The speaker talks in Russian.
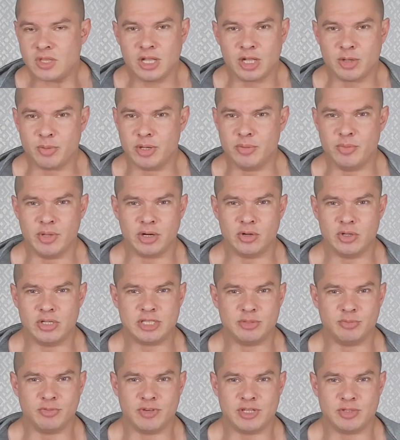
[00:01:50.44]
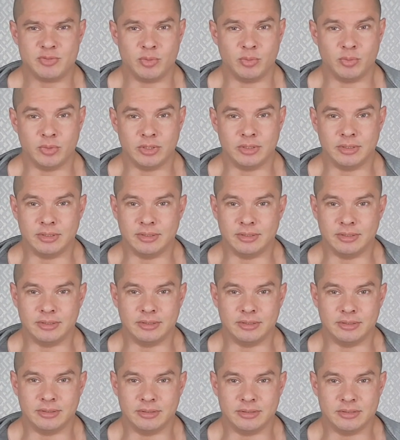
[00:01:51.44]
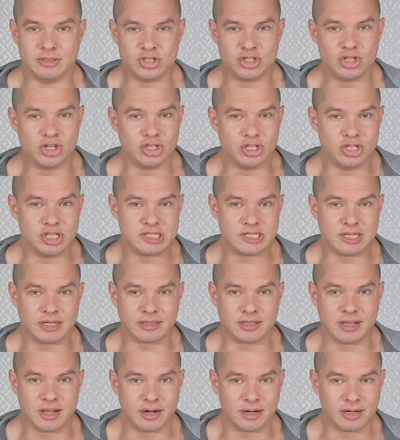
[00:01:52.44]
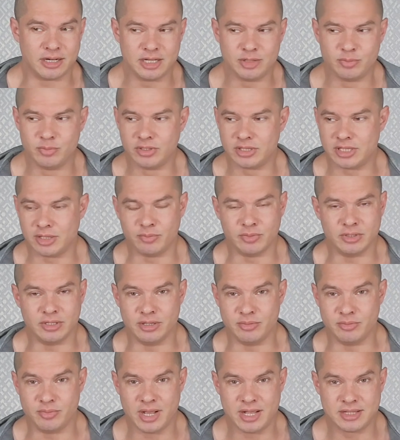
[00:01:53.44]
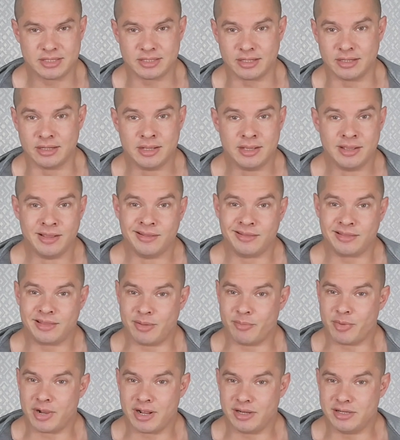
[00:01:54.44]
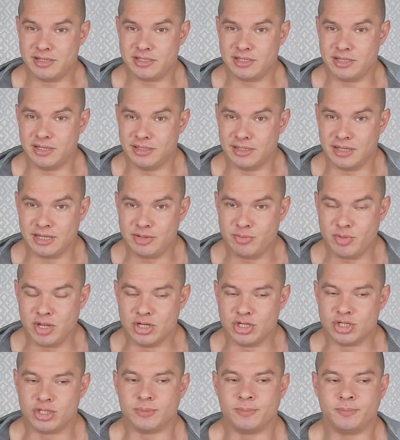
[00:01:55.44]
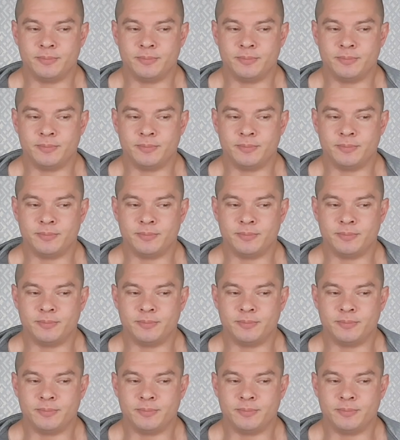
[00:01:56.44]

К примеру, если мы возьмем э, жирные сорта рыбы там, или мяса, там холестерина не меньше.